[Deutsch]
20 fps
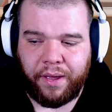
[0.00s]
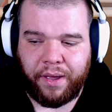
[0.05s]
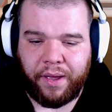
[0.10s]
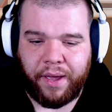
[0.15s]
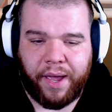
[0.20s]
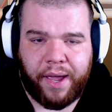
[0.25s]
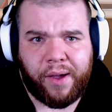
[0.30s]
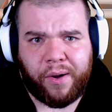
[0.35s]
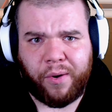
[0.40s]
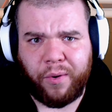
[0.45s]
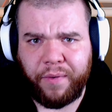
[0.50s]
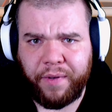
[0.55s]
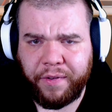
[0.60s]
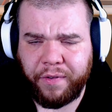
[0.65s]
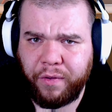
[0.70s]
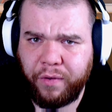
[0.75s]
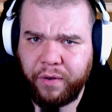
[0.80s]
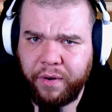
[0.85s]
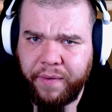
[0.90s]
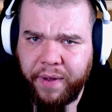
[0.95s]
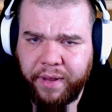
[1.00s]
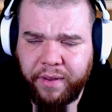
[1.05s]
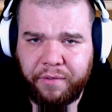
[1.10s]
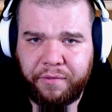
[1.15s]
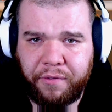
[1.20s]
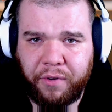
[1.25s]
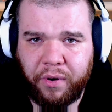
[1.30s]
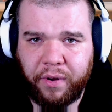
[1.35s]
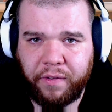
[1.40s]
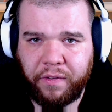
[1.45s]
Hey, Hubix, oh, zu einer weiteren
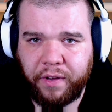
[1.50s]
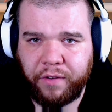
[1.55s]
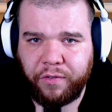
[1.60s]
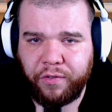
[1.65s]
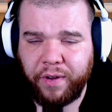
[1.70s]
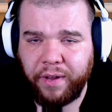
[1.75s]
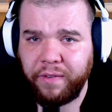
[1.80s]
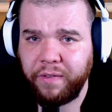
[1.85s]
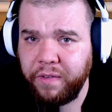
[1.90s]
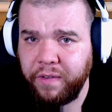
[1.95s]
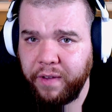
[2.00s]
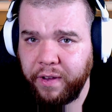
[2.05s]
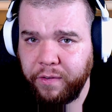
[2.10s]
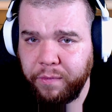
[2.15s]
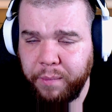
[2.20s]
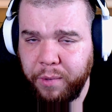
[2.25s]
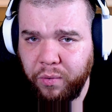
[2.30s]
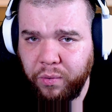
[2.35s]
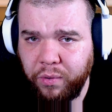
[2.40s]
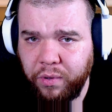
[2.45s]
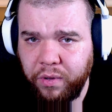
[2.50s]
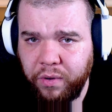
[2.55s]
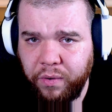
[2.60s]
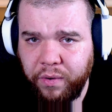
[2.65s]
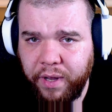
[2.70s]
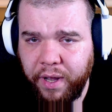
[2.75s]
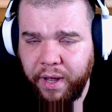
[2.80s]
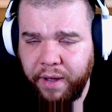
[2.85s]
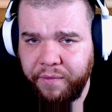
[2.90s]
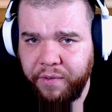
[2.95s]
Folge 6 Schanzen 6 Minuten und
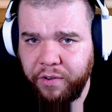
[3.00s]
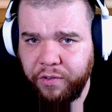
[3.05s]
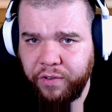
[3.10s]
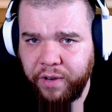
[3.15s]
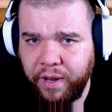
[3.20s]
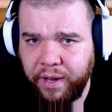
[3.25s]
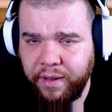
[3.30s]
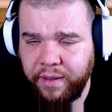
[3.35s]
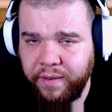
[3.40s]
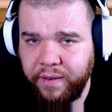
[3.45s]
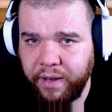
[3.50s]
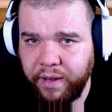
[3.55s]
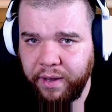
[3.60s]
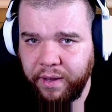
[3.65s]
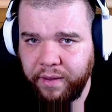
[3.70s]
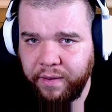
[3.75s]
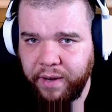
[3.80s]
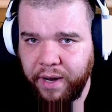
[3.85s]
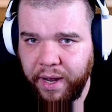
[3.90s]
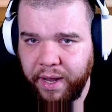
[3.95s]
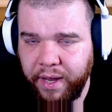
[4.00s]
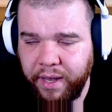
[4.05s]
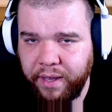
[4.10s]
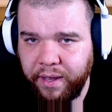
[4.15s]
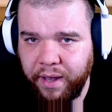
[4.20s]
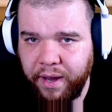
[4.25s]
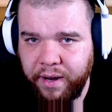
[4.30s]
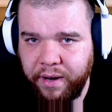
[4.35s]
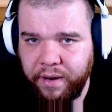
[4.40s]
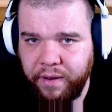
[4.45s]
ja, wir starten direkt gleich
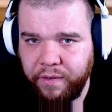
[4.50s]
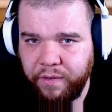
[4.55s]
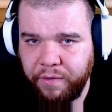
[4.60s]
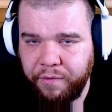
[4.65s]
rein in diese